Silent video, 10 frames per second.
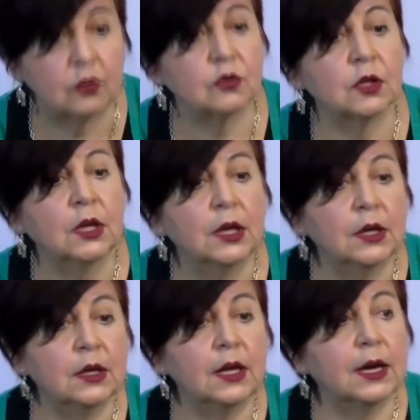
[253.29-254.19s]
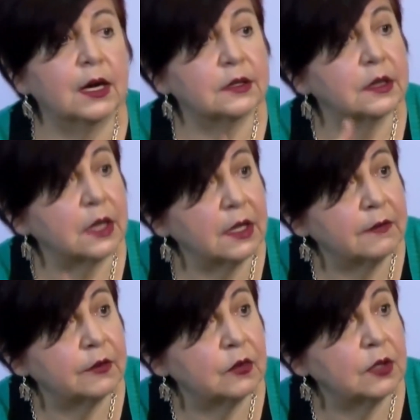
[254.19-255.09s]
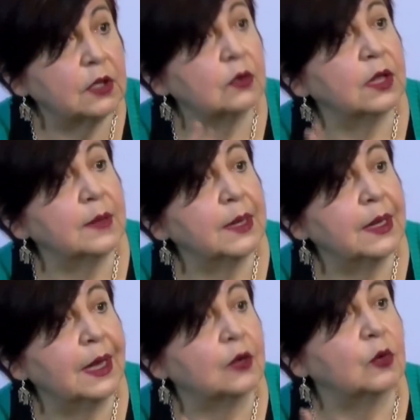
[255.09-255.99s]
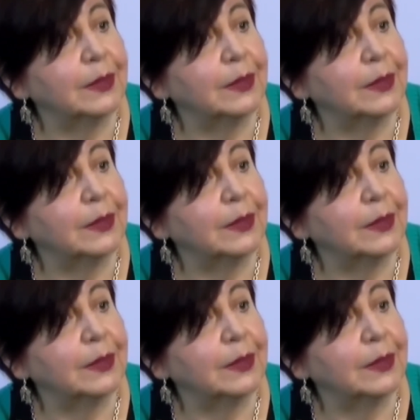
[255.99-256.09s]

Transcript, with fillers: todos, y él agarra el teléfono y lo llama al